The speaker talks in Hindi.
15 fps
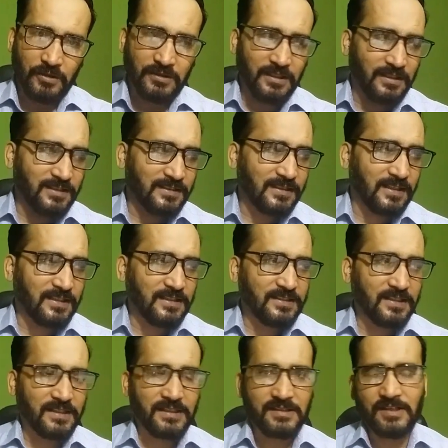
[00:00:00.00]
बहुत तेज़ी से
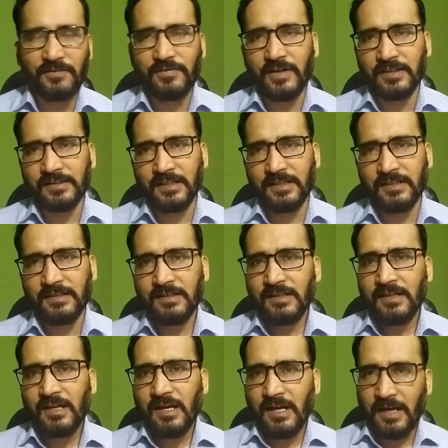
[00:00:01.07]
नीचे की तरफ आते
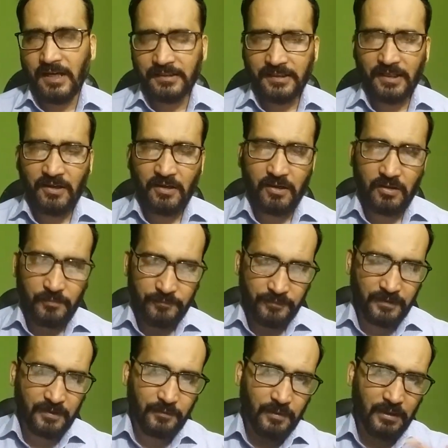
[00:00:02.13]
हैं आता है और
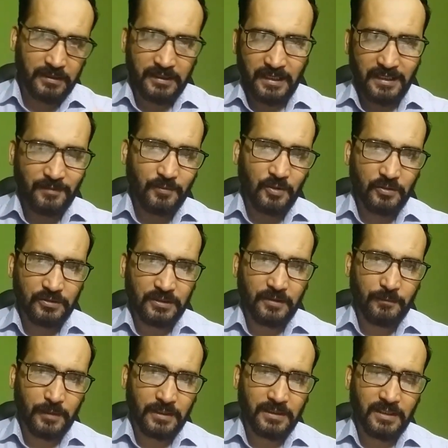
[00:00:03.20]
फिर गेन भी होता
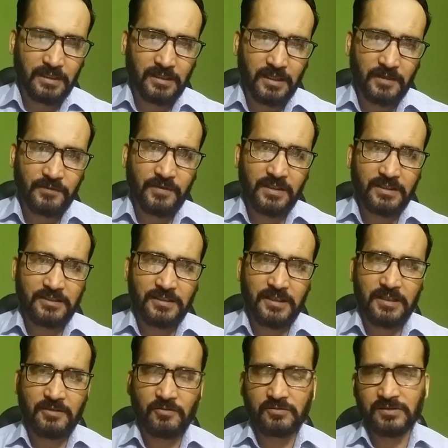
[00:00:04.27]
है बट काफ़ी
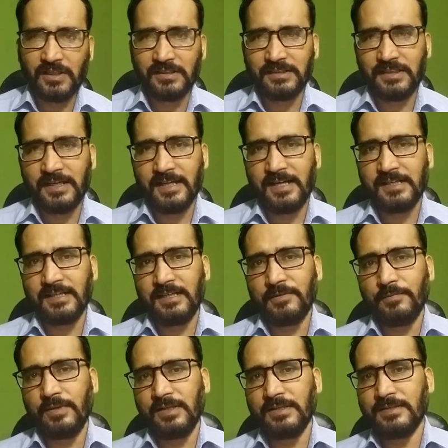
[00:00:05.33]
इसने नुकसान दिया है
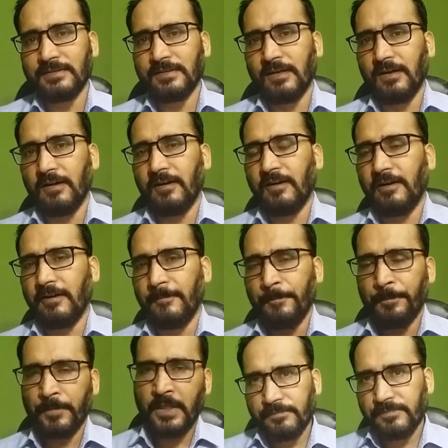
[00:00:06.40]
डिलीवरीज और
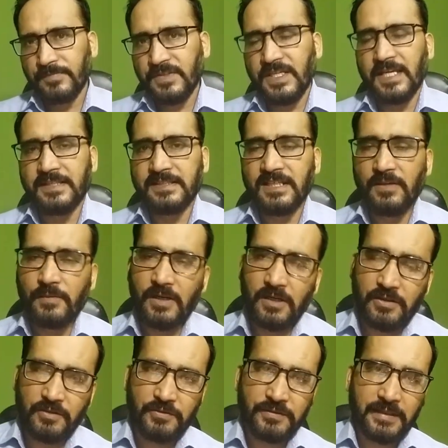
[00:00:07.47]
जीएसटी में
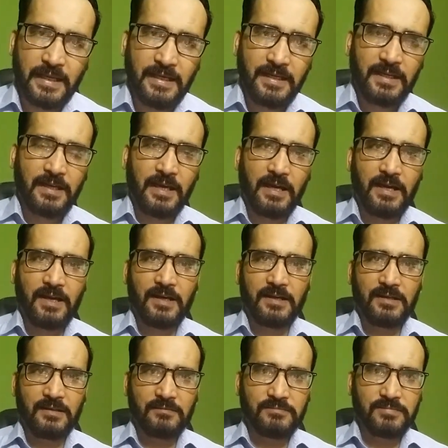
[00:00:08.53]
रिड्यूस के लिए आ,
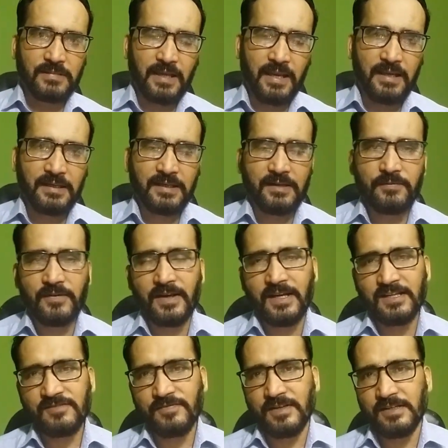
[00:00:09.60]
कहेंगे
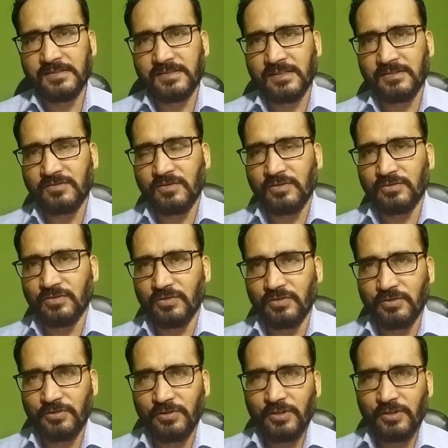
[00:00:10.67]
फाइनेंस मिनिस्टर्स को तो